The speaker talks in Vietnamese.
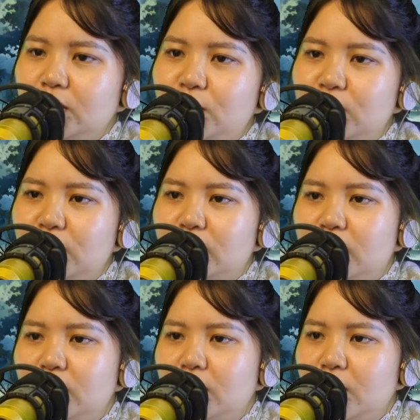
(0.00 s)
Trương Nhật
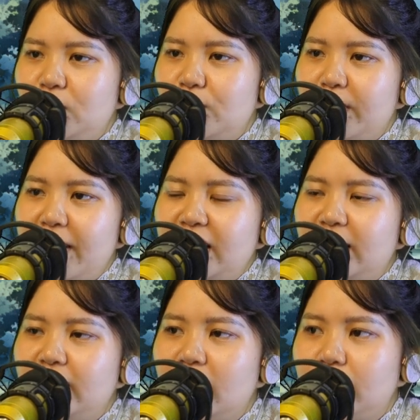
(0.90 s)
Trần dùng ánh mắt
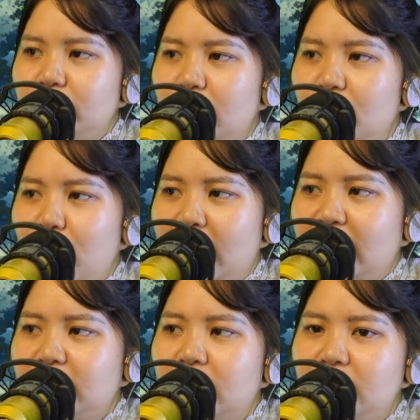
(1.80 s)
nghiêng ngẫm, khoảng
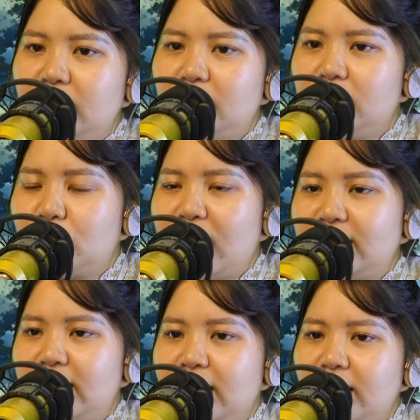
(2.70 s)
cách gần nhìn Thượng Quan
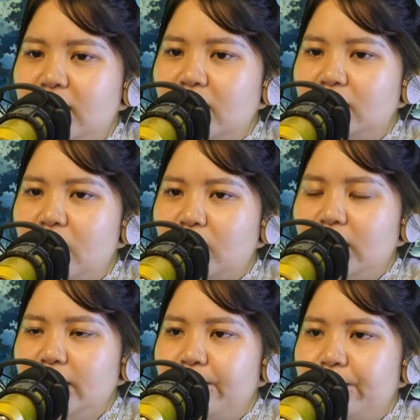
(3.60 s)
Tiên Nghiên,
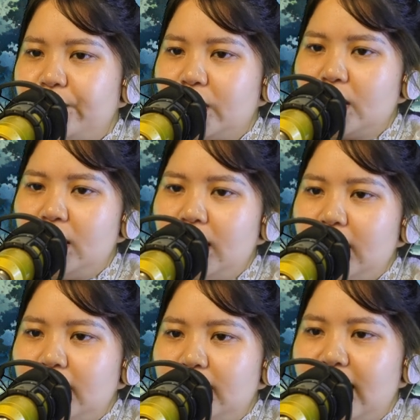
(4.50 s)
nói:
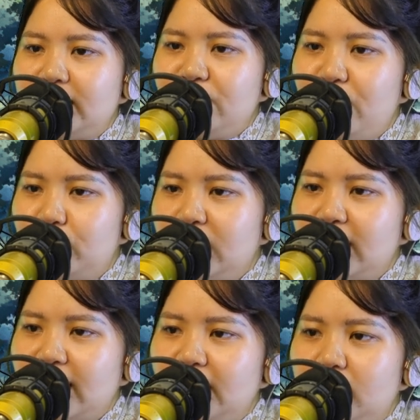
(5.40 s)
đã chinh phục
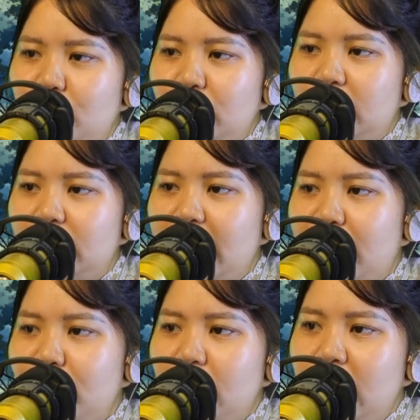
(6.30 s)
tất cả đệ tử Huyết Thần Giáo,